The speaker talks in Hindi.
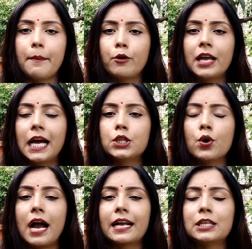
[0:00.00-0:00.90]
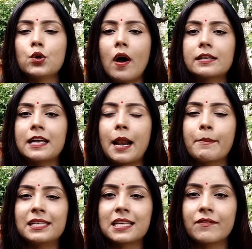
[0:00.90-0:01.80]
आपको याद होगा कि
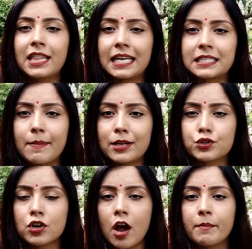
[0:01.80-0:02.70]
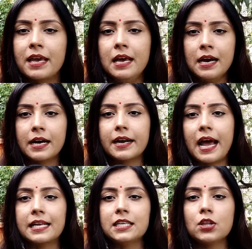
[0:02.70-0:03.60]
2020 के विधानसभा चुनाव में
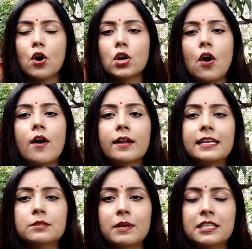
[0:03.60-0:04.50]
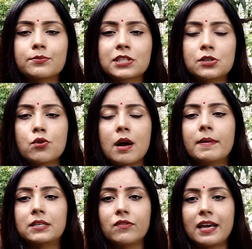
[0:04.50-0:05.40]
राजद और कांग्रेस में जब सीटों का
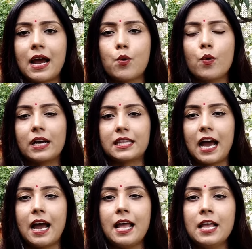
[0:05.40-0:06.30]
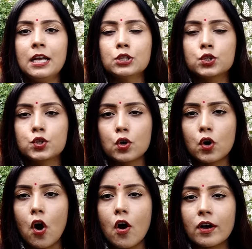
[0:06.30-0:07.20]
बंटवारा हुआ था तो
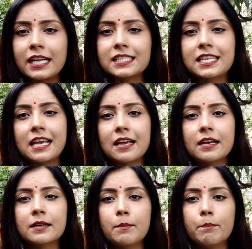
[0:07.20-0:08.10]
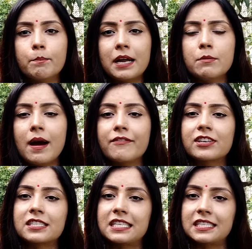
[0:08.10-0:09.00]
कांग्रेस ने
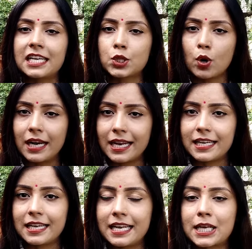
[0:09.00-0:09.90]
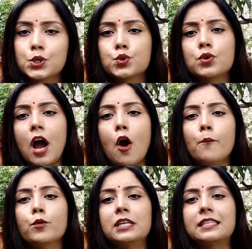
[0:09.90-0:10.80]
मनमाफिक सीटें तो ले ली लेकिन चुनाव
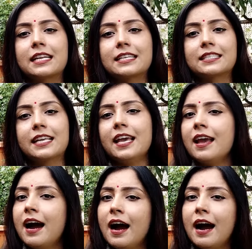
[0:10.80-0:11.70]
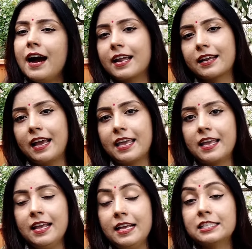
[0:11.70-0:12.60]
बुरी तरह से हार गई
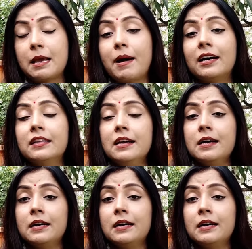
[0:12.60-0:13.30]
इसके बाद